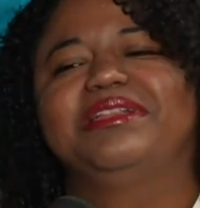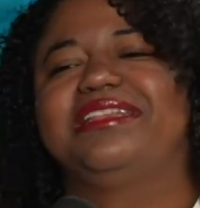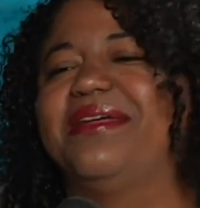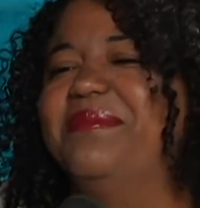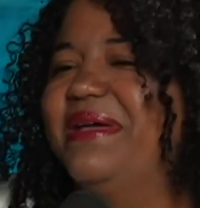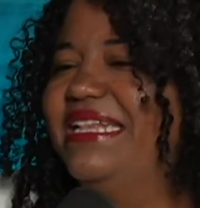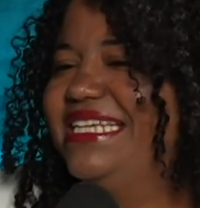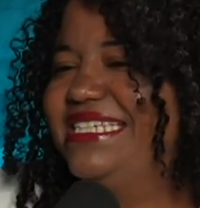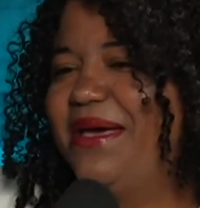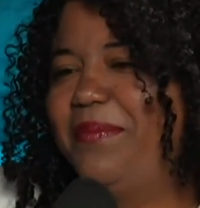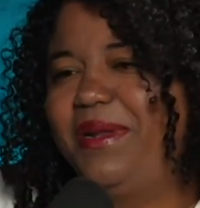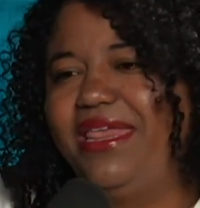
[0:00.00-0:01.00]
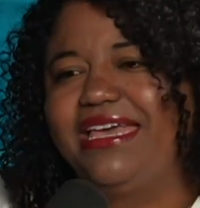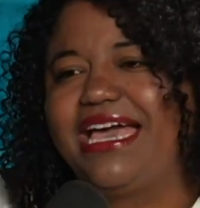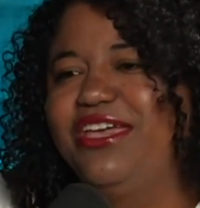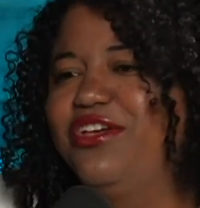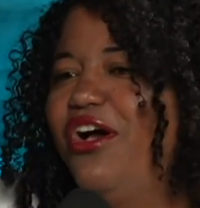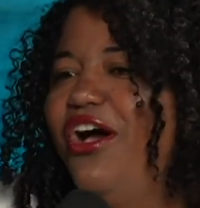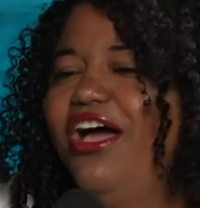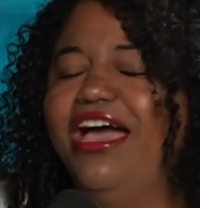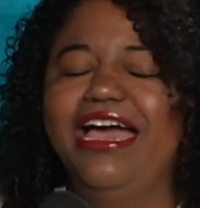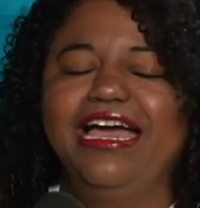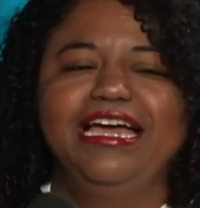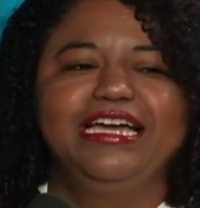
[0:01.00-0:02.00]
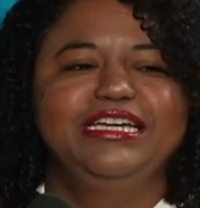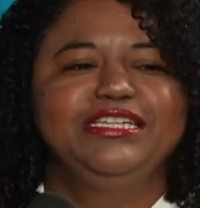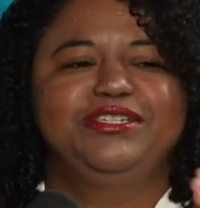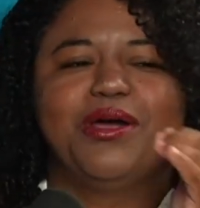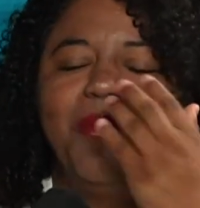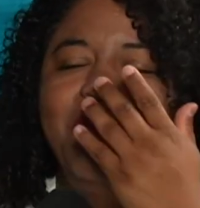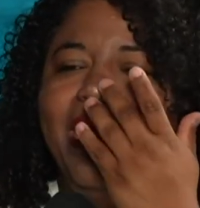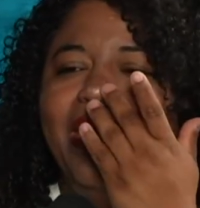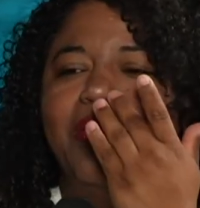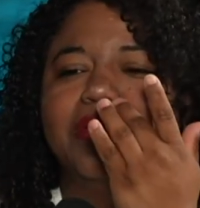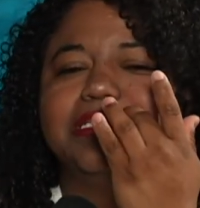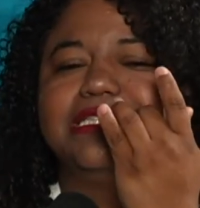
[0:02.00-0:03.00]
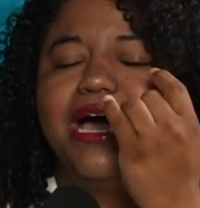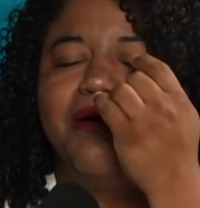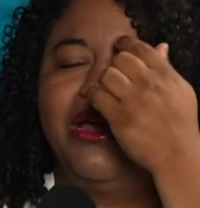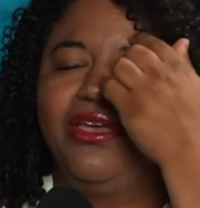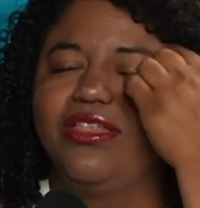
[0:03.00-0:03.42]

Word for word: tremendo esa Ay, hombre. yo me gozaba, yo